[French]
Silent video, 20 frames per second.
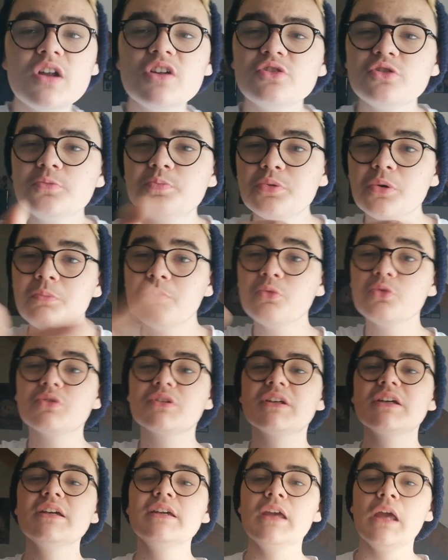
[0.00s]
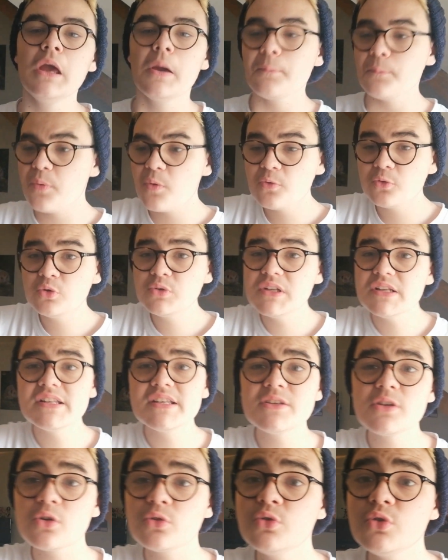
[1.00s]
là juste pour montrer, pour donner
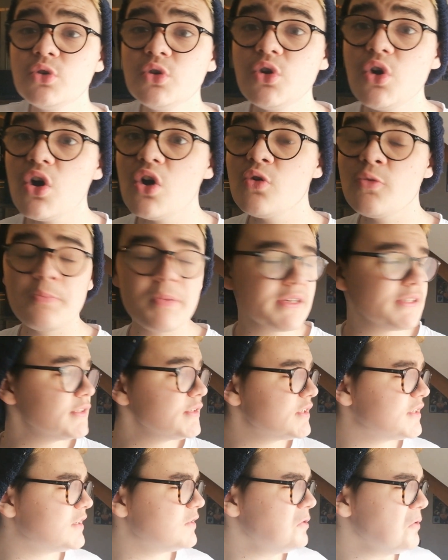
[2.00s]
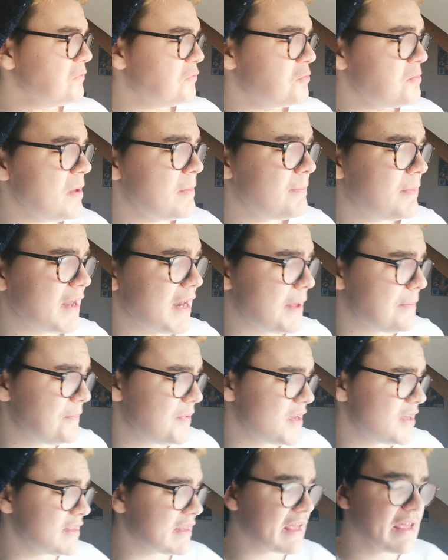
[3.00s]
des heures de colle aux personnes qui n'en vaut même pas la
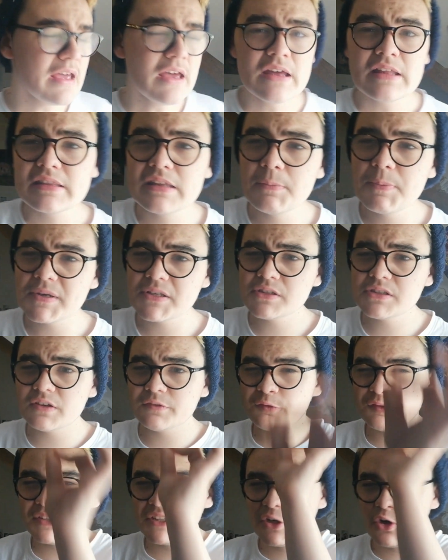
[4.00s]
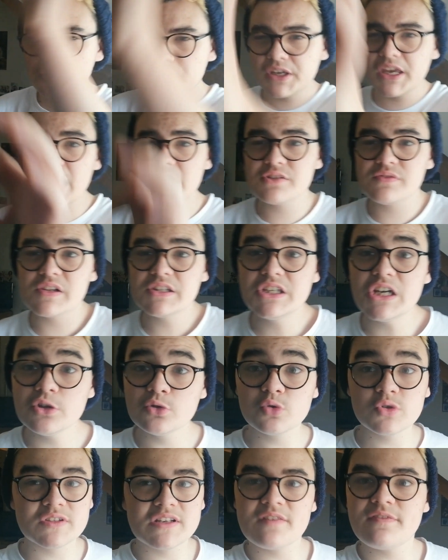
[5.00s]
peine. Des personnes qui font des conneries
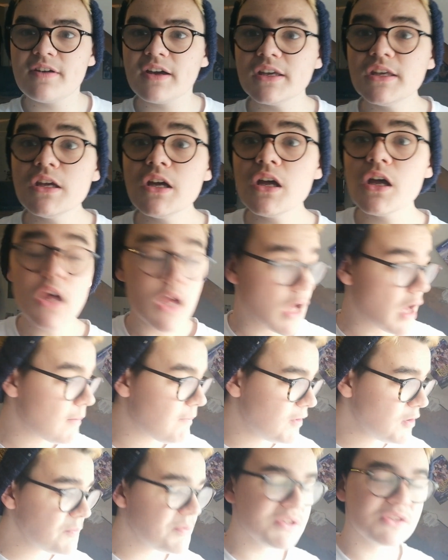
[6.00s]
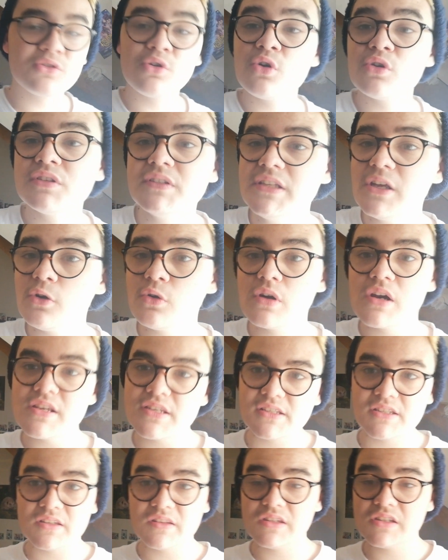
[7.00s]
H24 où ils avaient rien. Ah bah non, parce qu'en en
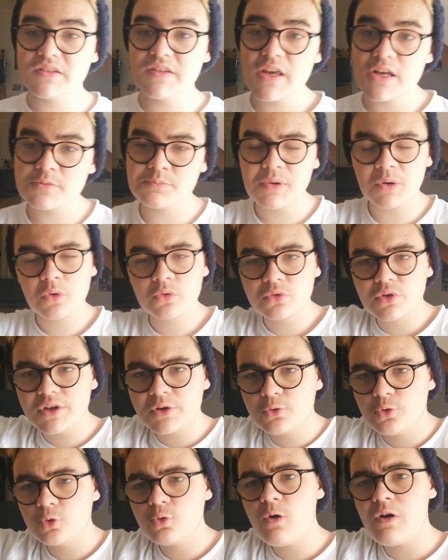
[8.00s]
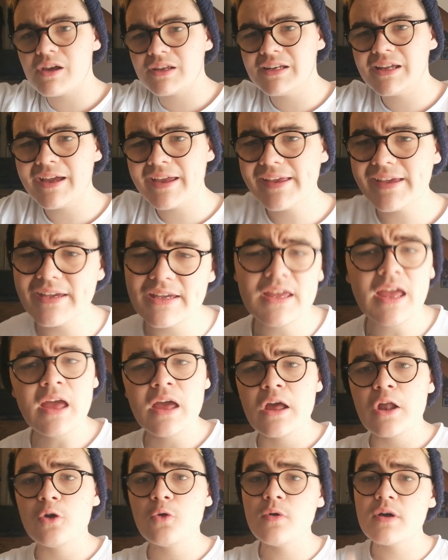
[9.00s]
classe ils étaient sages. Par contre, dans les couloirs et les récré,
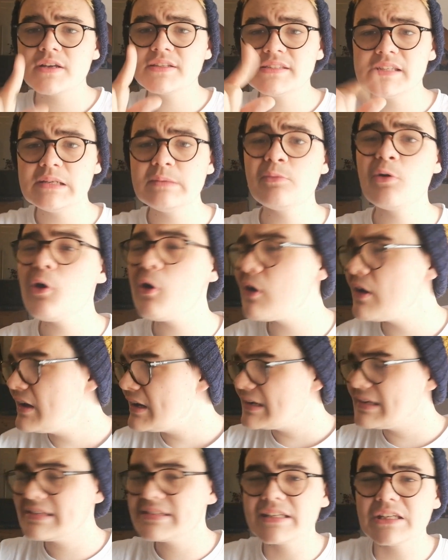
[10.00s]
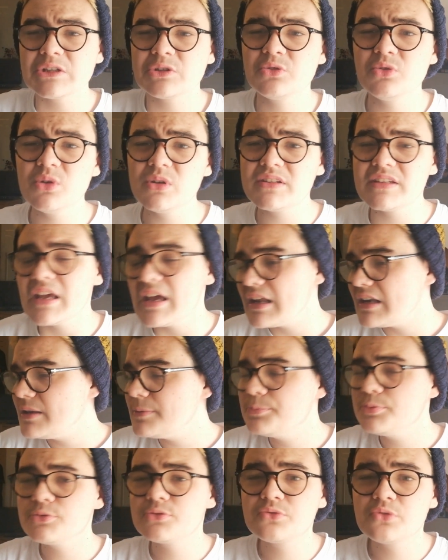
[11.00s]
le harcèlement, les insultes,
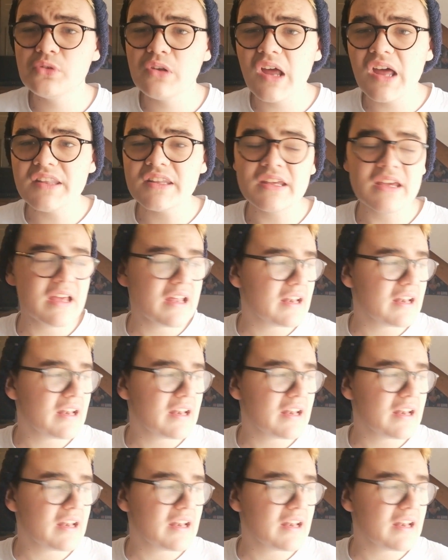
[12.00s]
les bousculades,